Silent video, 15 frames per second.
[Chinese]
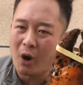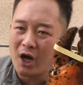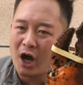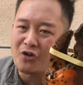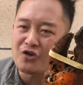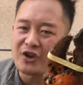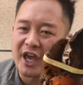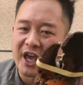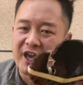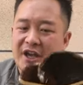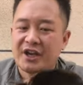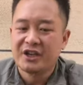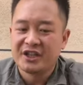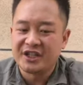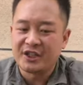我告诉你，
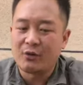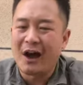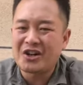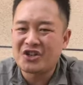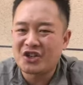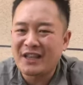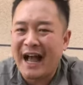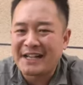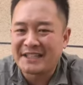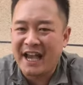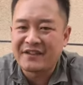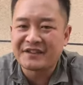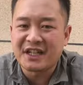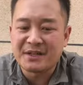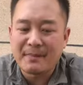喜欢吃大
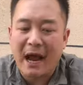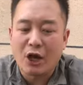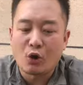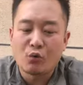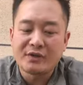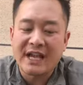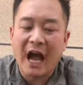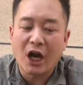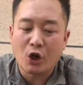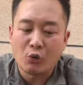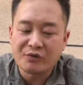钳子，你卖公虾，